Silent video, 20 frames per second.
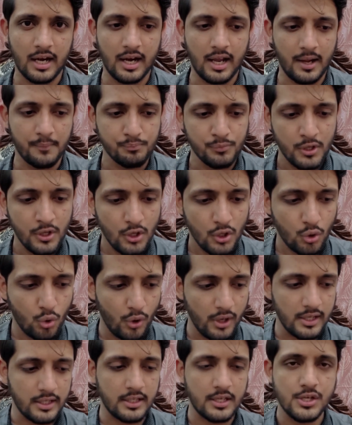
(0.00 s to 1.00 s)
रहा है
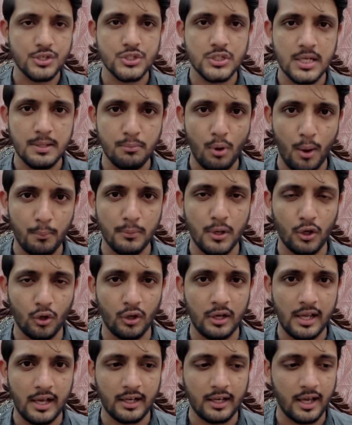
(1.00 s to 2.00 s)
कोई किसी मामले
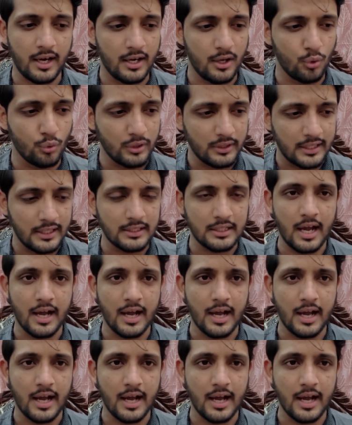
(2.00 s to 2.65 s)
को लेकर उनकी